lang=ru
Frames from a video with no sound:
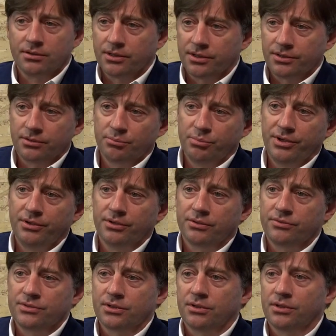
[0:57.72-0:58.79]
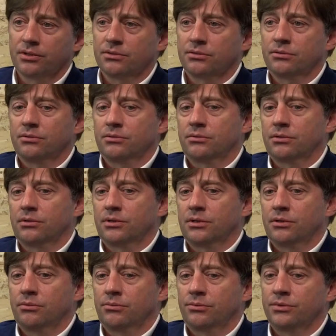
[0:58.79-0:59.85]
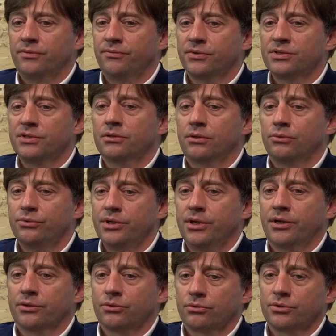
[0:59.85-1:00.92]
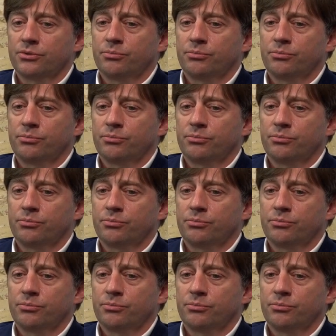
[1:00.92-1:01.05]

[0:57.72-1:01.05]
как это принято всегда. А дефицит людей, которые